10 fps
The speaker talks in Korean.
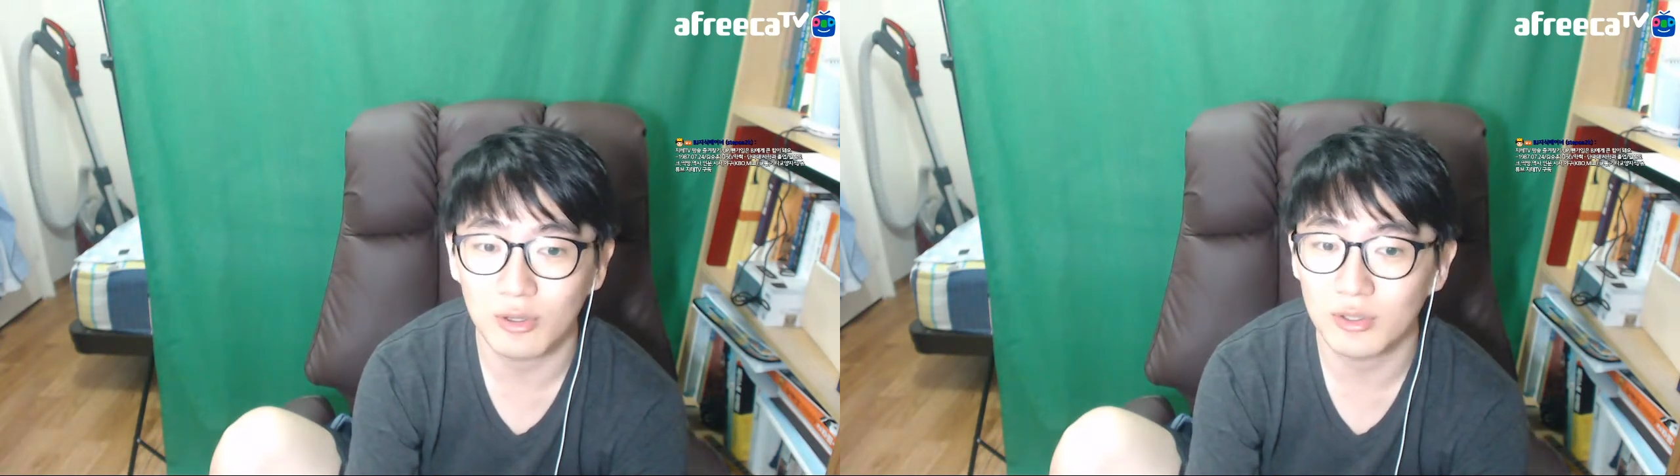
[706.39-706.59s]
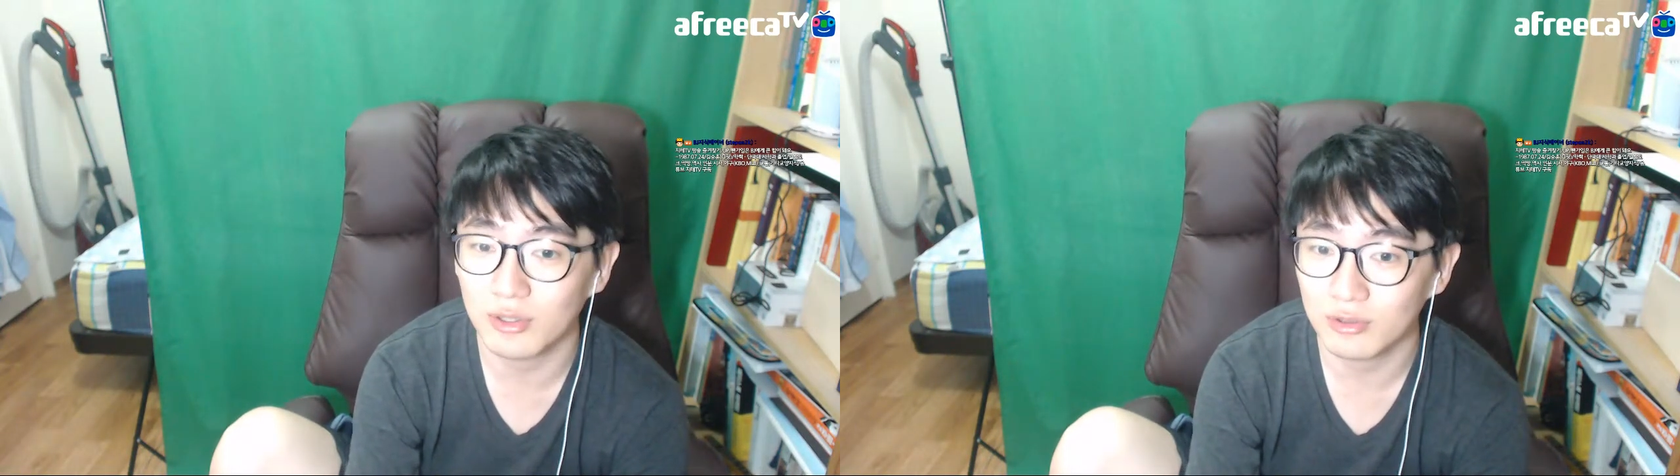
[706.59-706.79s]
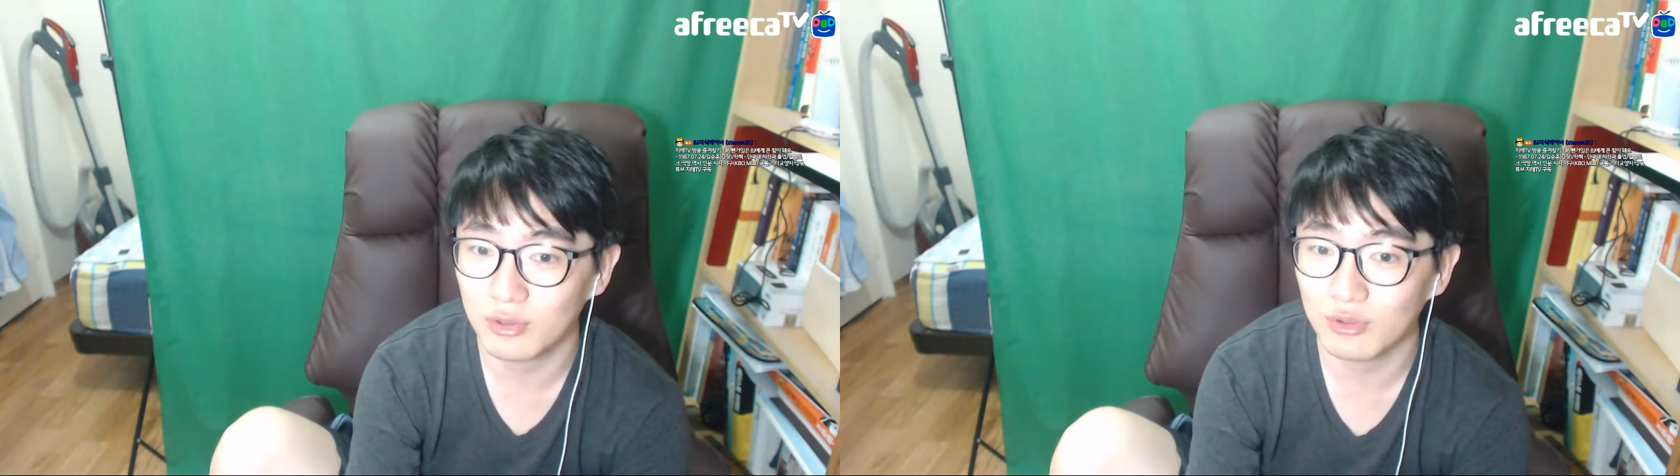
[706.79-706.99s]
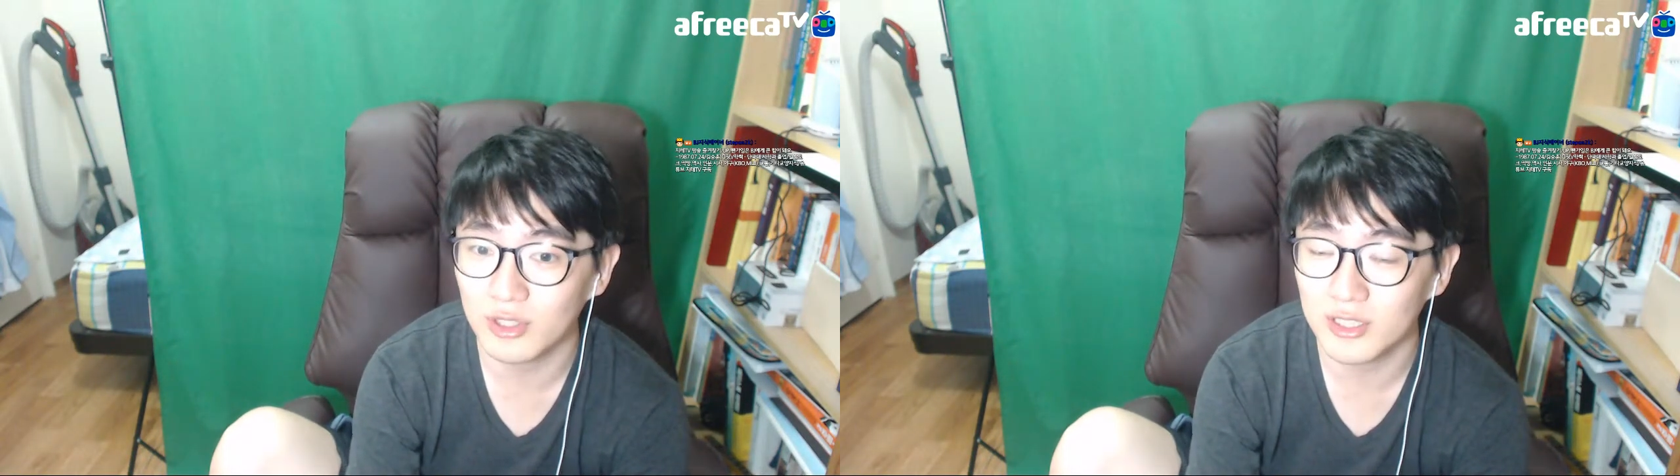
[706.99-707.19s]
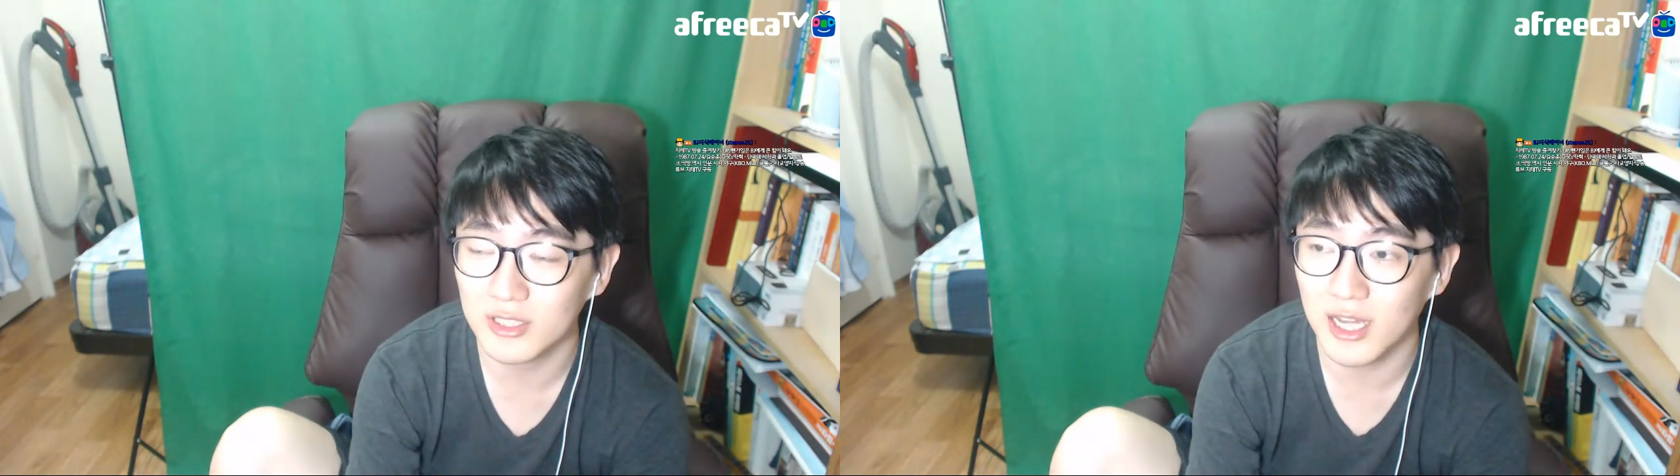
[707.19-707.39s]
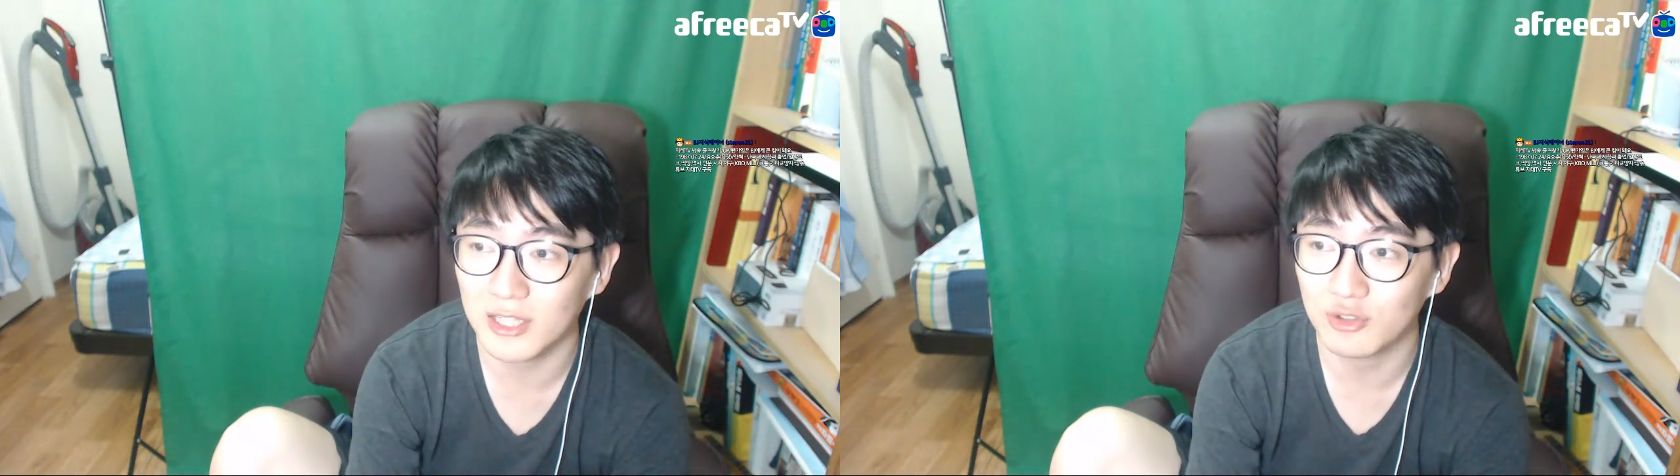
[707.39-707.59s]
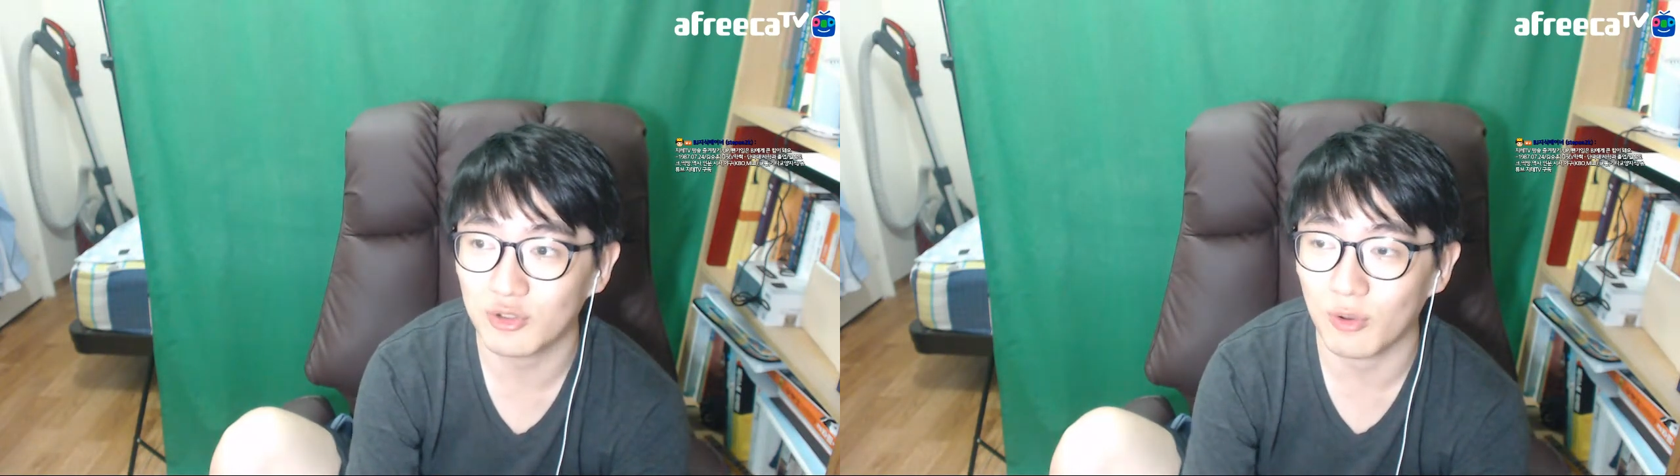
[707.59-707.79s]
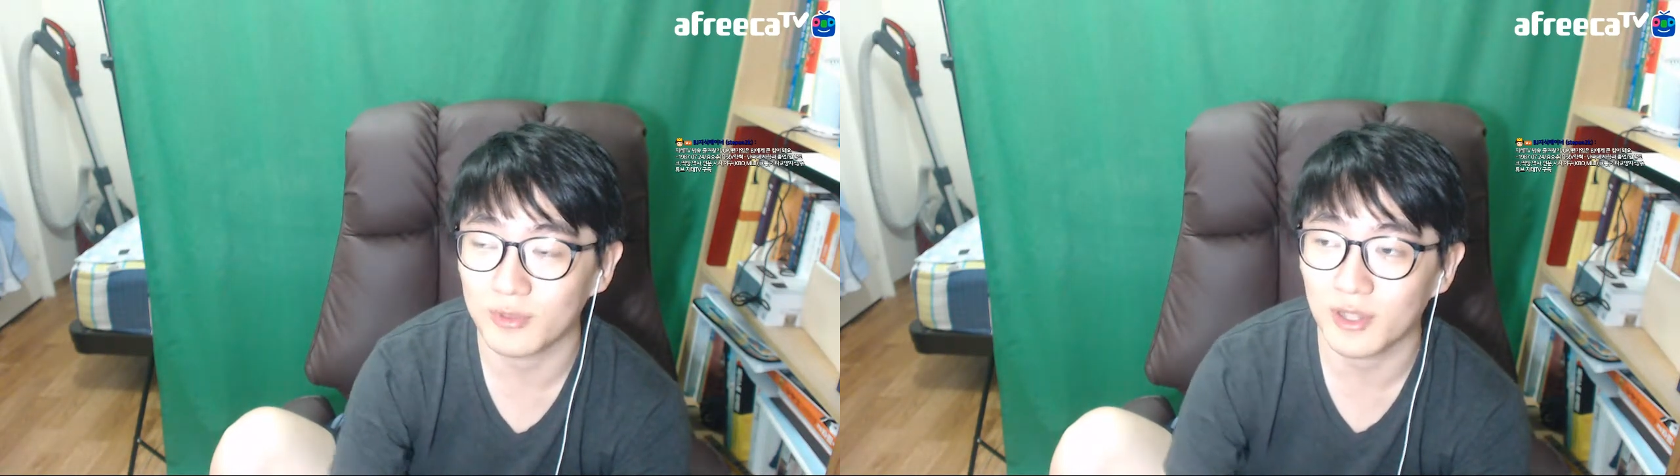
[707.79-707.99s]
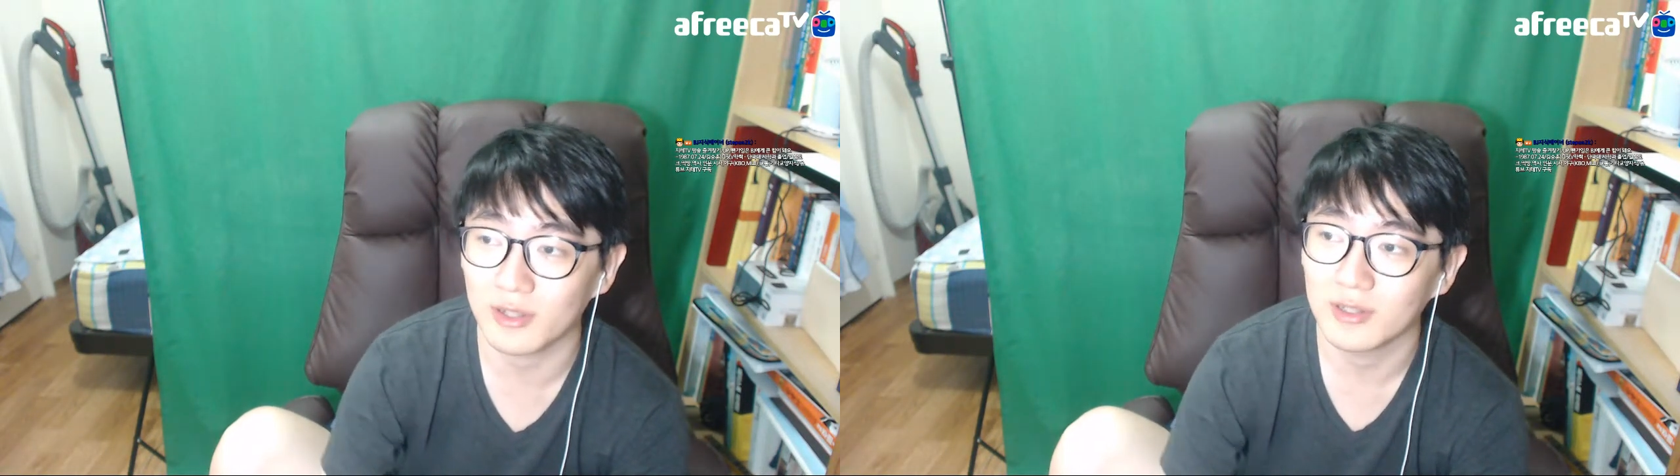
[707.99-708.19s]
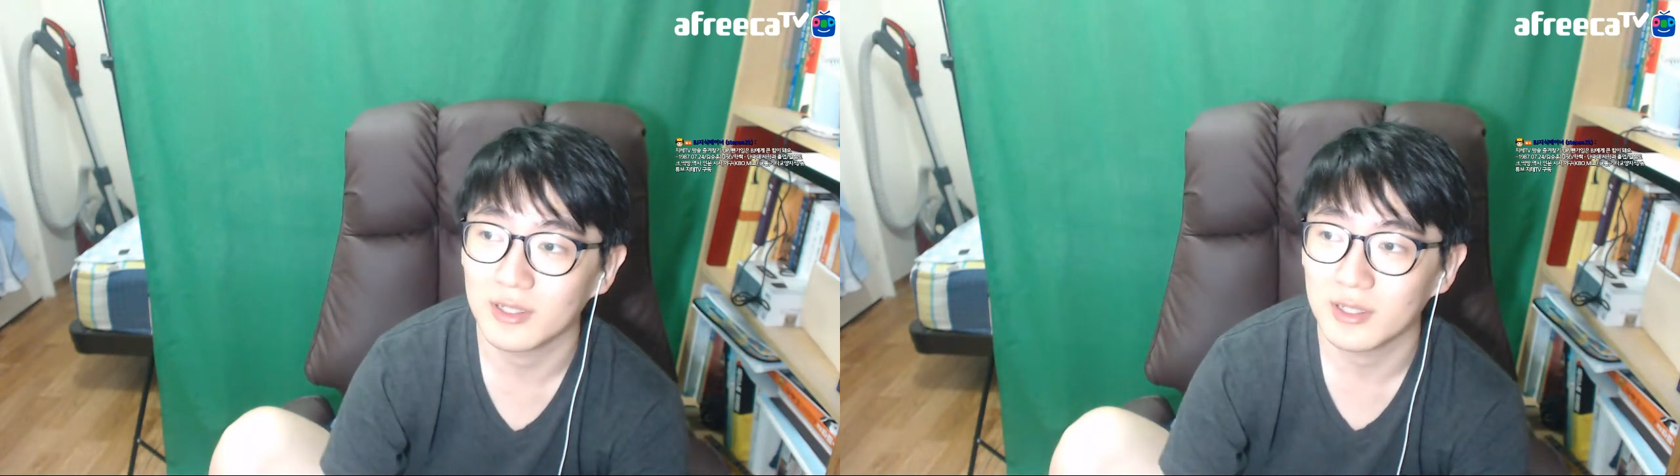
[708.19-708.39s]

더선수를 뛸지는 알 수가 없어요.